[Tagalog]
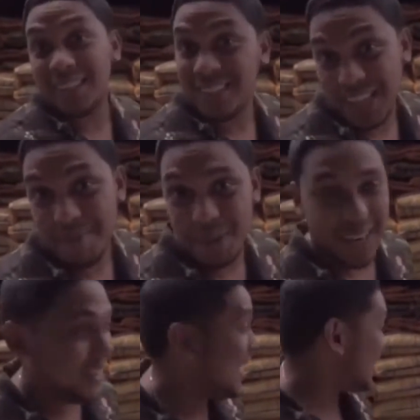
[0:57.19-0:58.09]
At
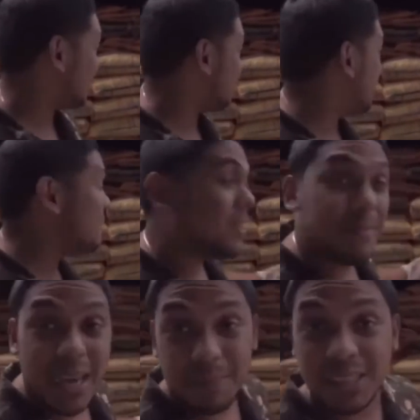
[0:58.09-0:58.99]
syempre, i-accept
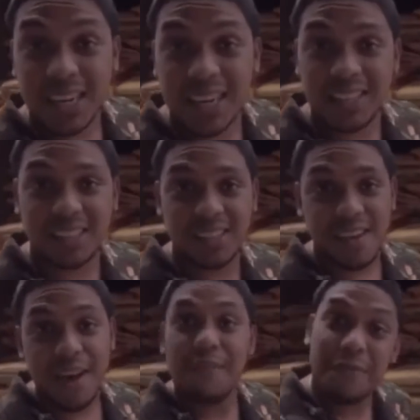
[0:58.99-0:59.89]
namin na mayaman
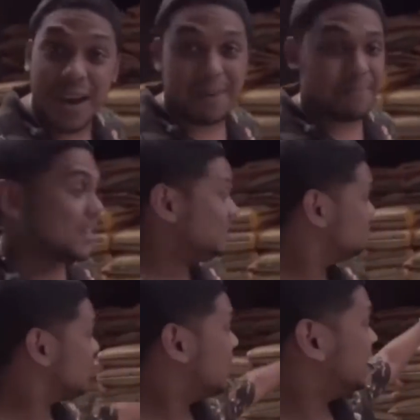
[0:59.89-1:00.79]
challenge. Fuck
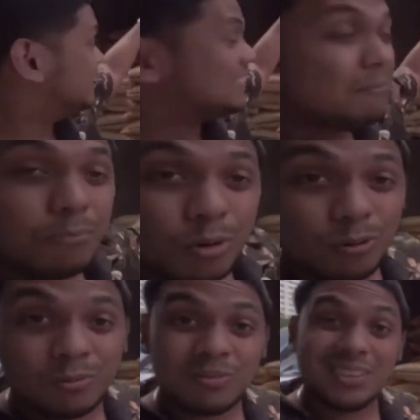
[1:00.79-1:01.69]
man, isang
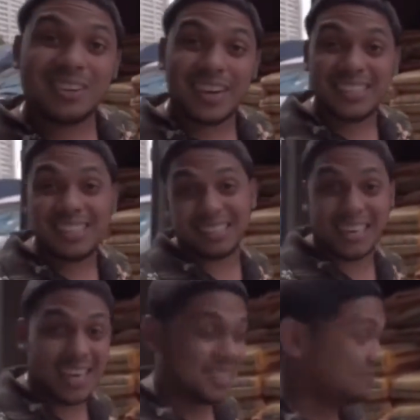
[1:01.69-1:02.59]
buong
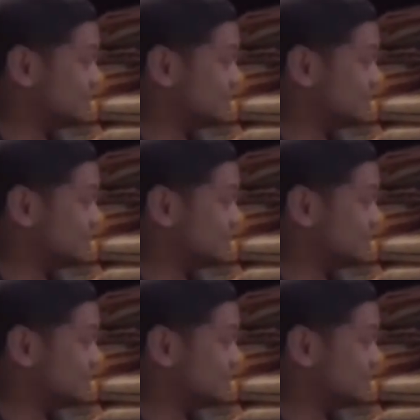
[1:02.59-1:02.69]
crazy truck.